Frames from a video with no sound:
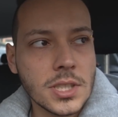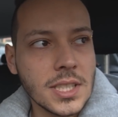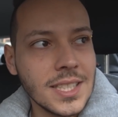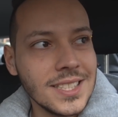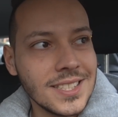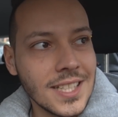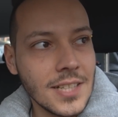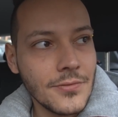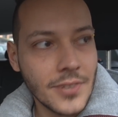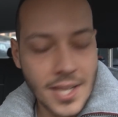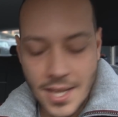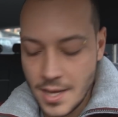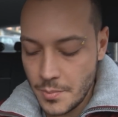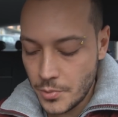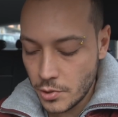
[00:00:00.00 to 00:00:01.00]
così, chi se ne
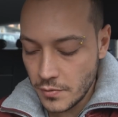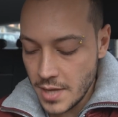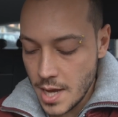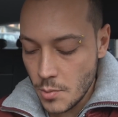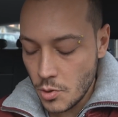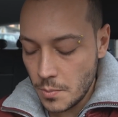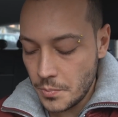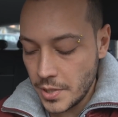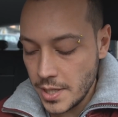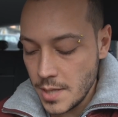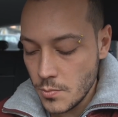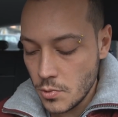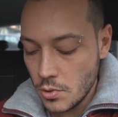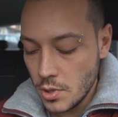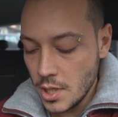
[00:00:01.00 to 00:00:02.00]
frega. Proviamo il
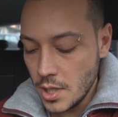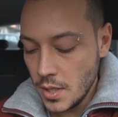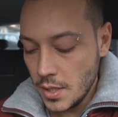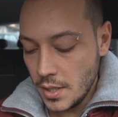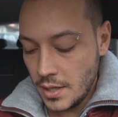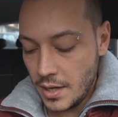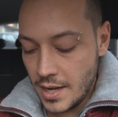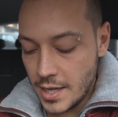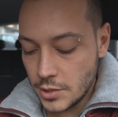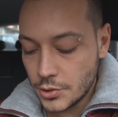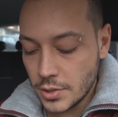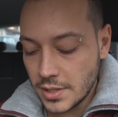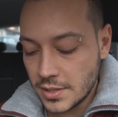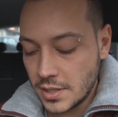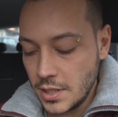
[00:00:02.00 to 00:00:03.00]
primo
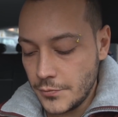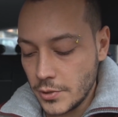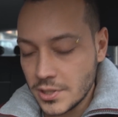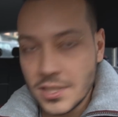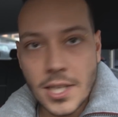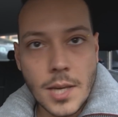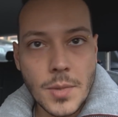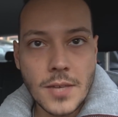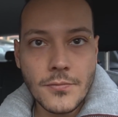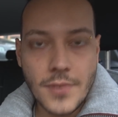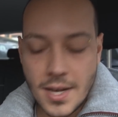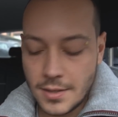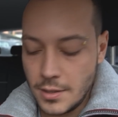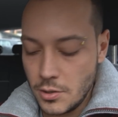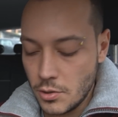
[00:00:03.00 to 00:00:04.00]
lancio da schifo assieme.
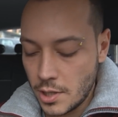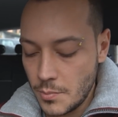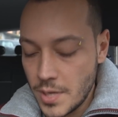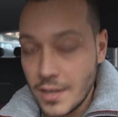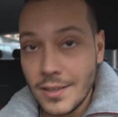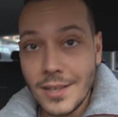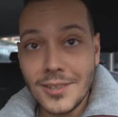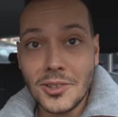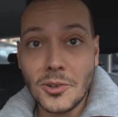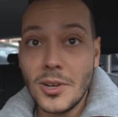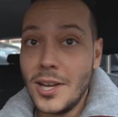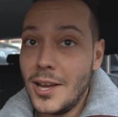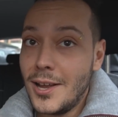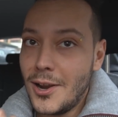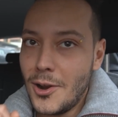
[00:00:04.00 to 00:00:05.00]
Infatti, non rimane dentro.
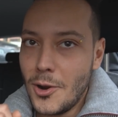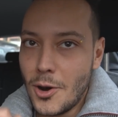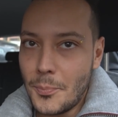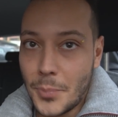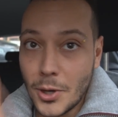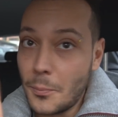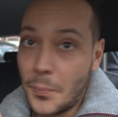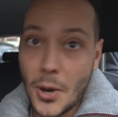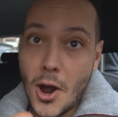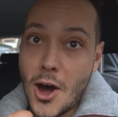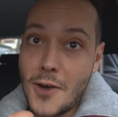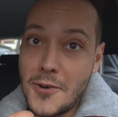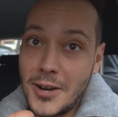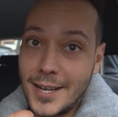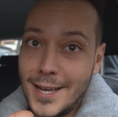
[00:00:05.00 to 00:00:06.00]
Lo pro-
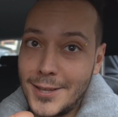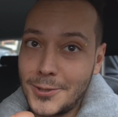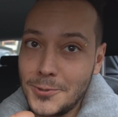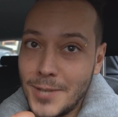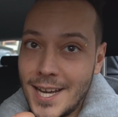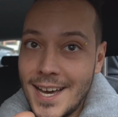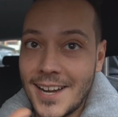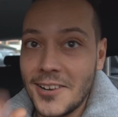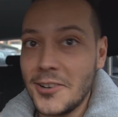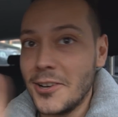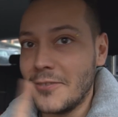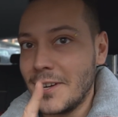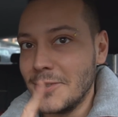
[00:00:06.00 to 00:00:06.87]
provo a catturarlo e lo